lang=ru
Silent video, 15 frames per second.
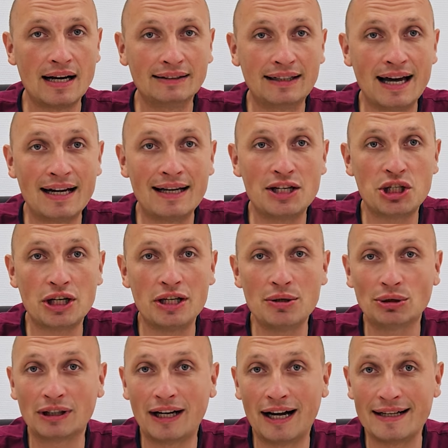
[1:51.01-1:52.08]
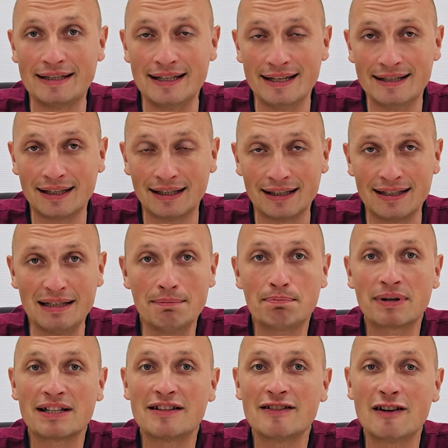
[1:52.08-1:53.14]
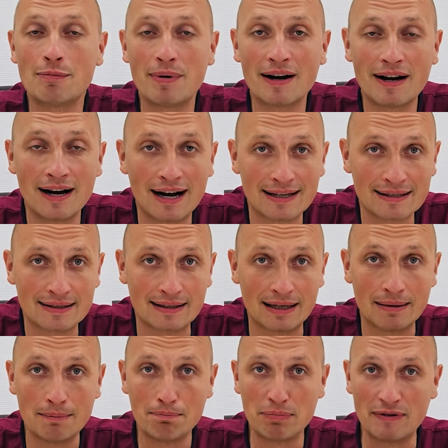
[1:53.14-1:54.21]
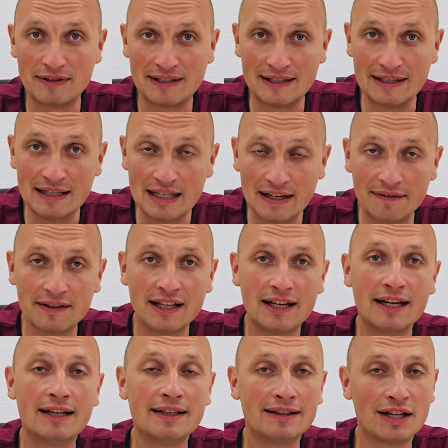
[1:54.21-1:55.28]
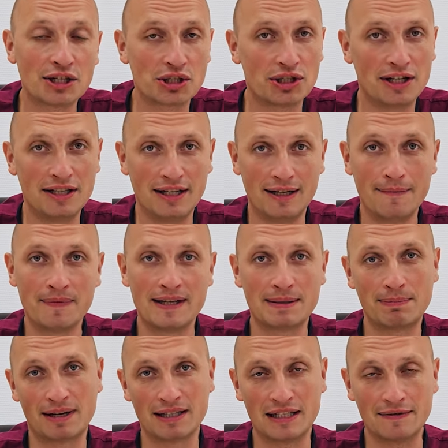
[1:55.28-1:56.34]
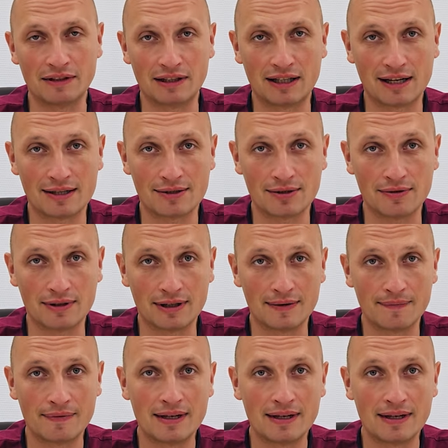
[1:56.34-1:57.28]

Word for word: Когда речь идет о детях, им противопоказано повседневное ношение спортивных кроссовок.